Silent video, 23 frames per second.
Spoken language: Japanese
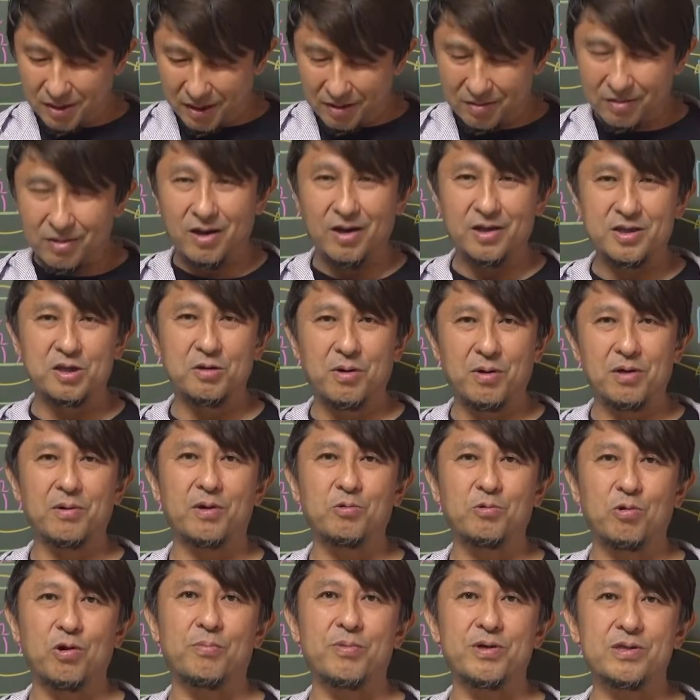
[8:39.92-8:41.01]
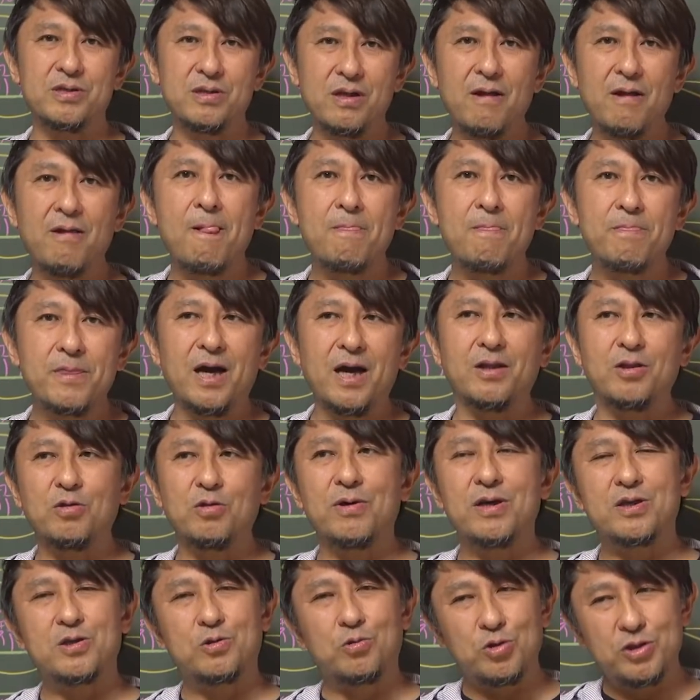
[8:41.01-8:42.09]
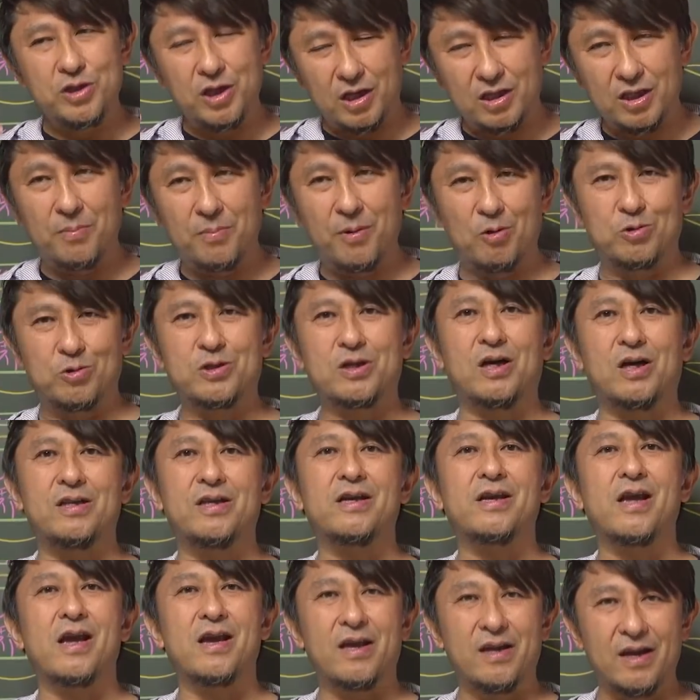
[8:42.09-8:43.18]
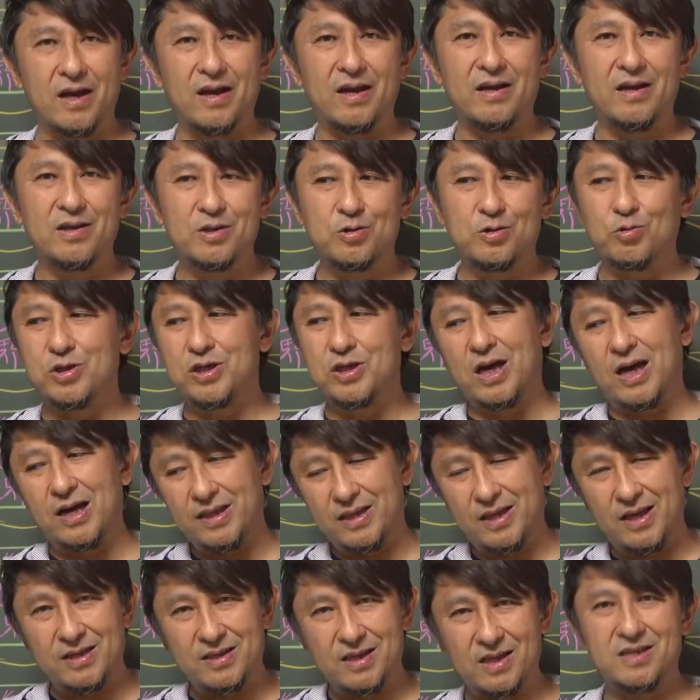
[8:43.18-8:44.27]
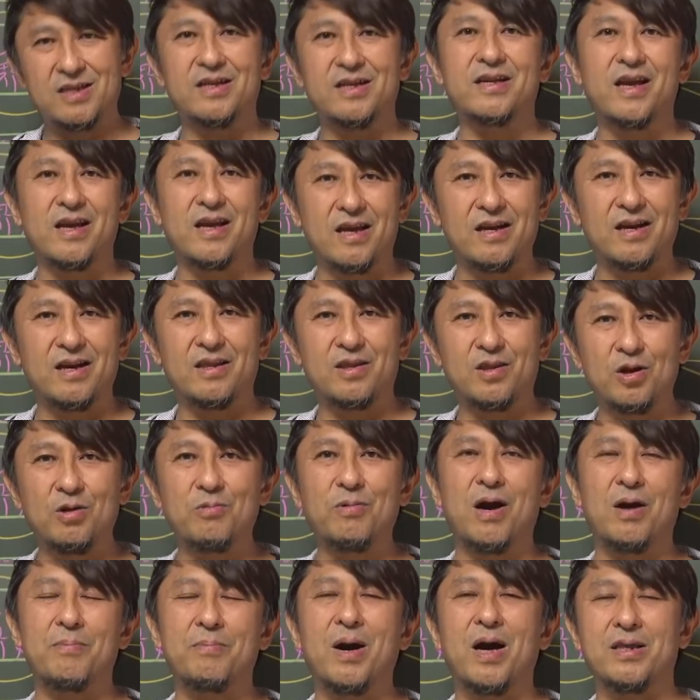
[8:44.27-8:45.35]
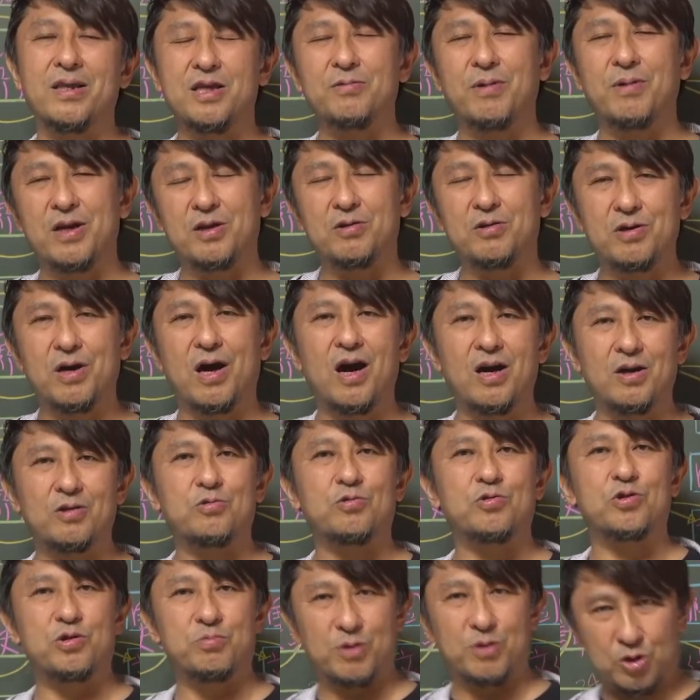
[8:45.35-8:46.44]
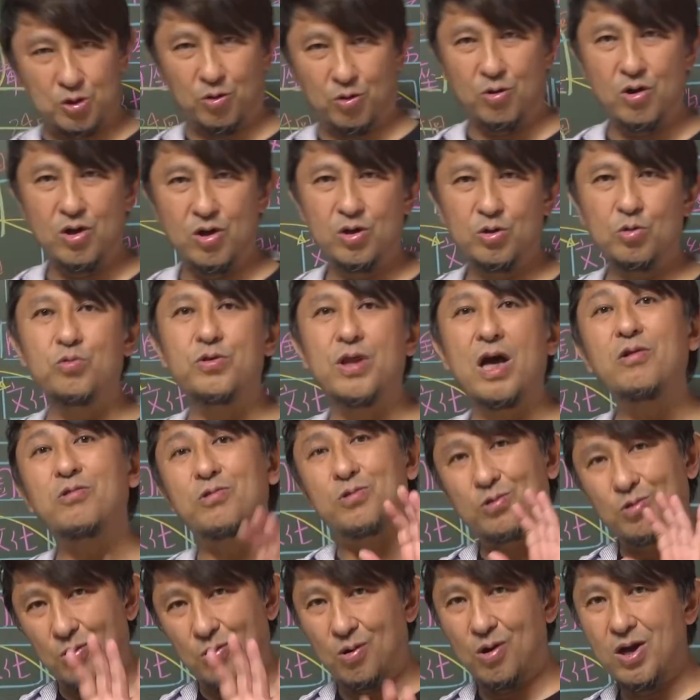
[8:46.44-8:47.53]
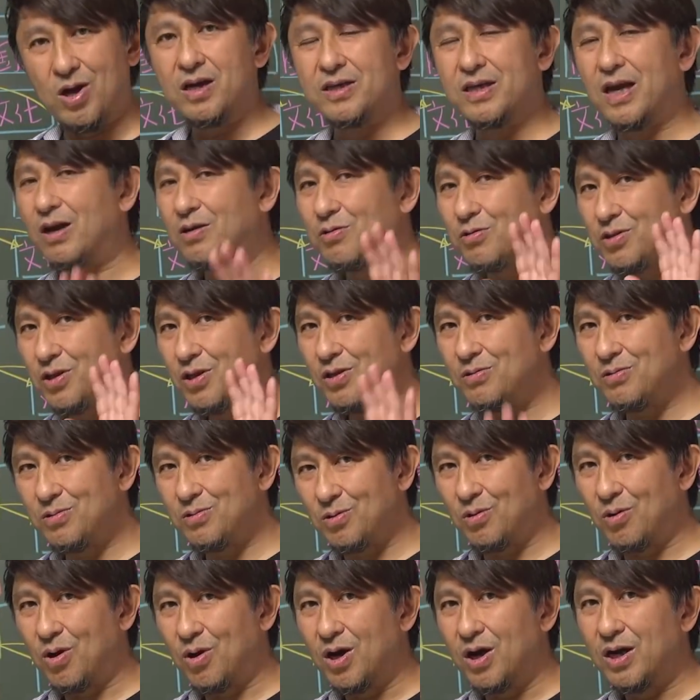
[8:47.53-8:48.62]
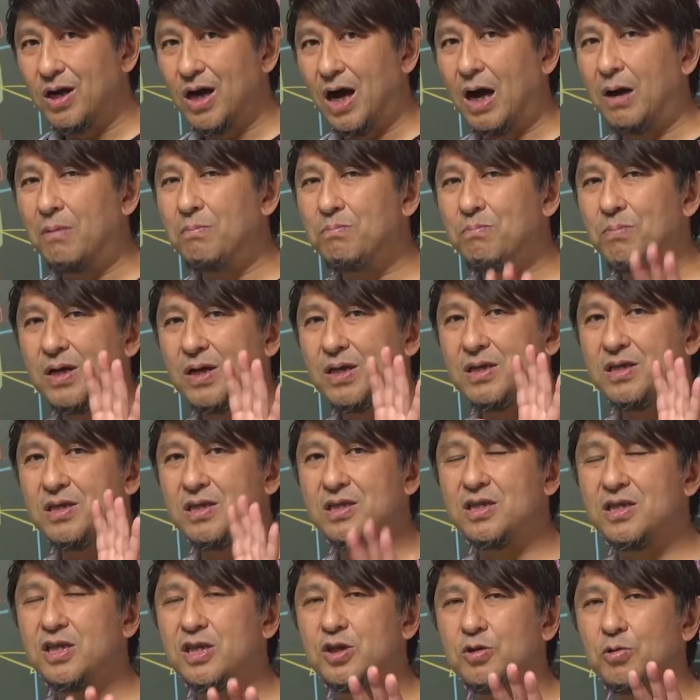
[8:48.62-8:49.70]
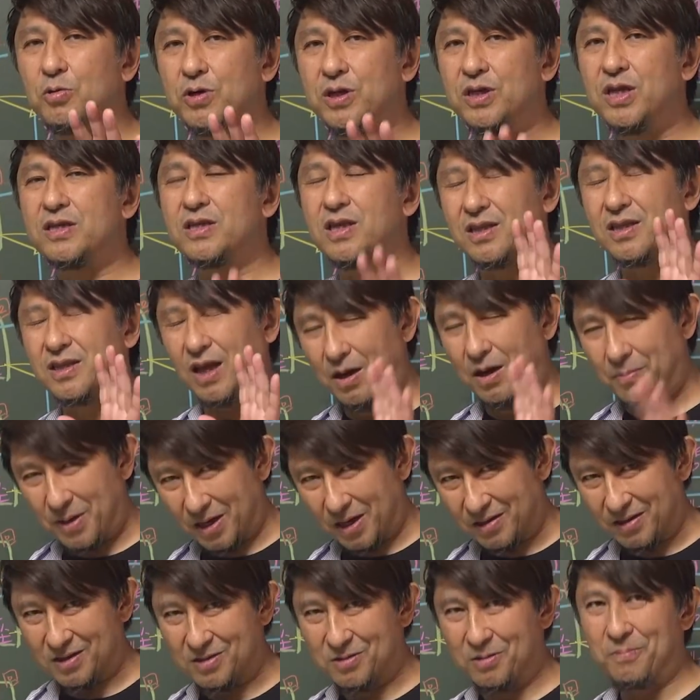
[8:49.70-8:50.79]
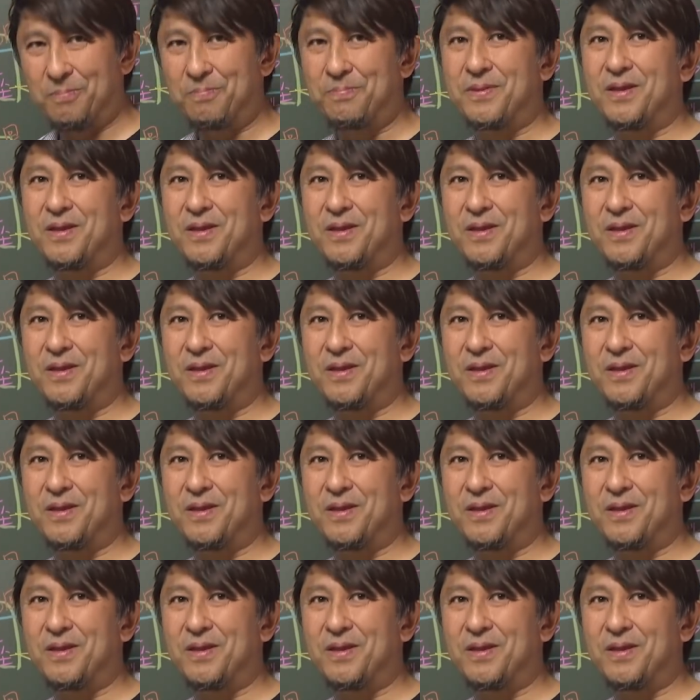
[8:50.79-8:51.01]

違いなく8割は取れますねで、あとは少し頭を使わなきゃいけない。少し回転させなきゃいけないっていうのは、まあ2割ぐらいあるとしましょう。となると、逆に言うと、あんまり知識を入れちゃダメなんですよ。